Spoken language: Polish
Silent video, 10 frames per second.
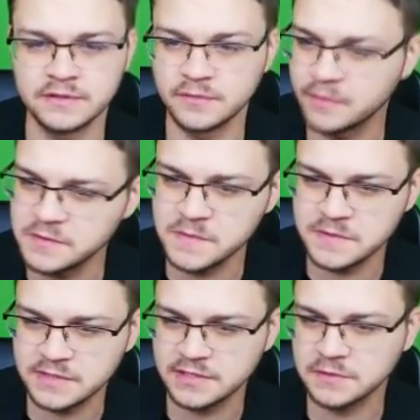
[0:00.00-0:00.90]
No bądźmy
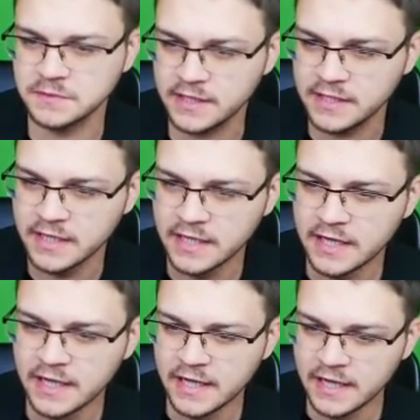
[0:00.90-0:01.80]
szczerzy, tutaj
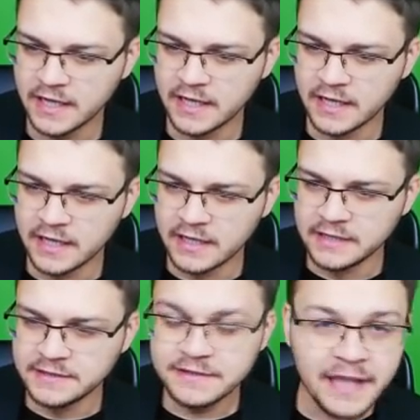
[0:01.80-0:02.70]

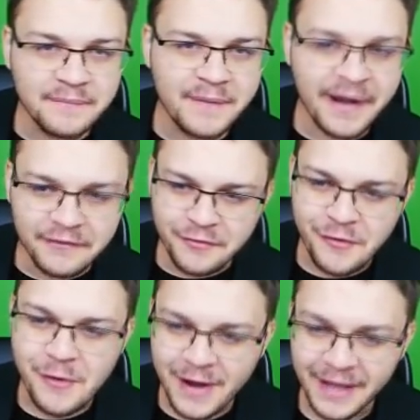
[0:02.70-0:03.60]
nie ma w
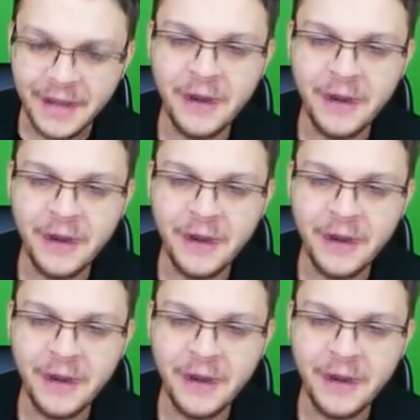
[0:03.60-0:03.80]
ogóle